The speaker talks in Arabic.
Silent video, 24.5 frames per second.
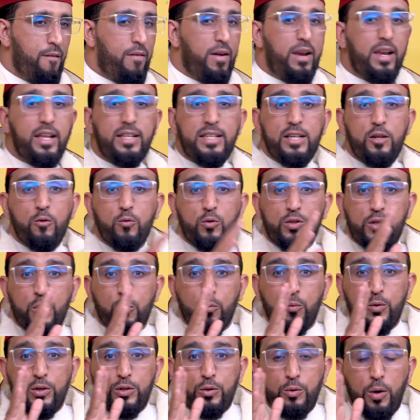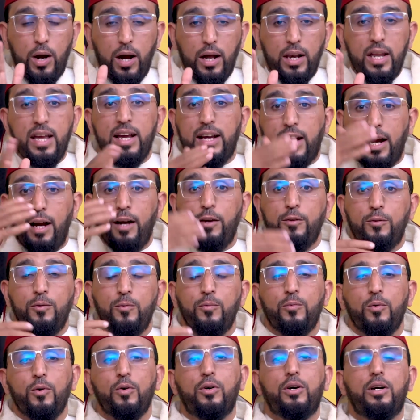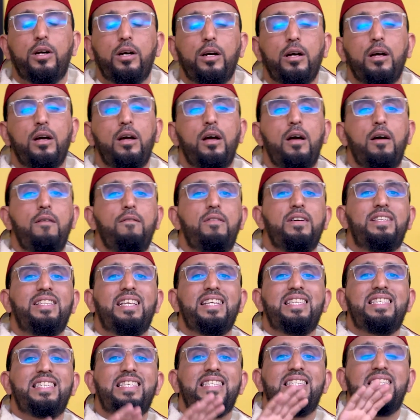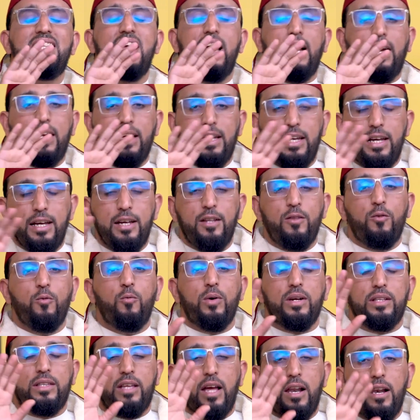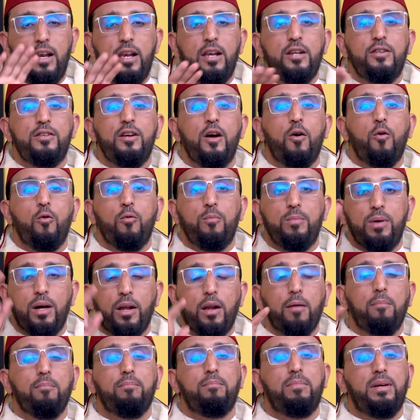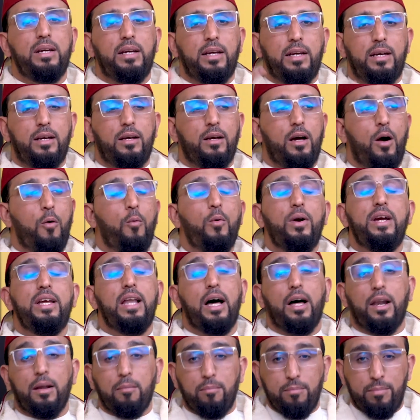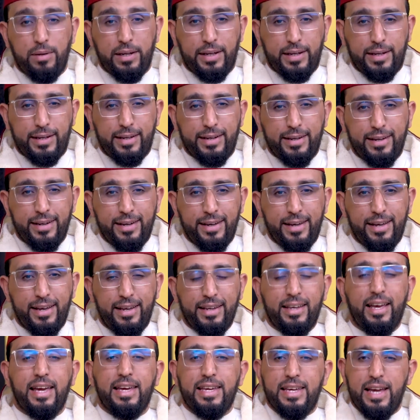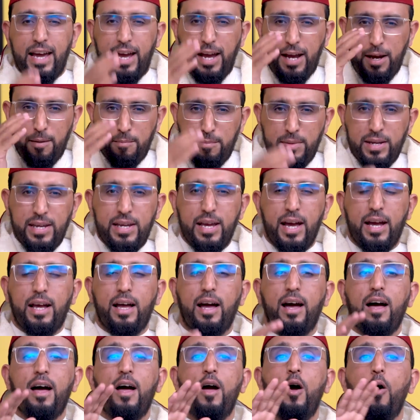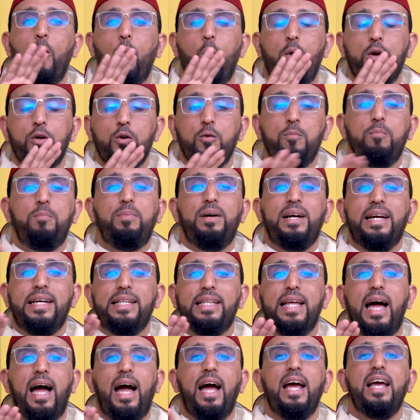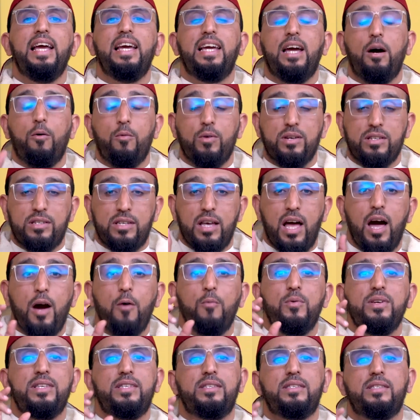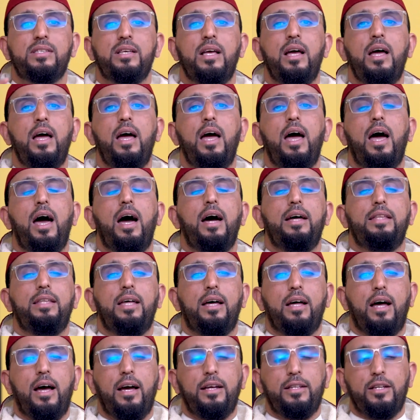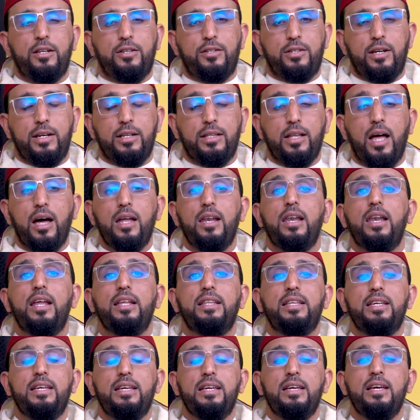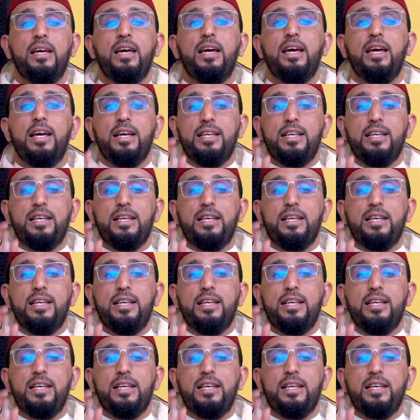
فالذي يشوش عليك عدوك فتستعيد وتلجأ بربك أو إلى ربك كي يحميك ويبعد عنك وساوس هذا هذا الشيطان الذي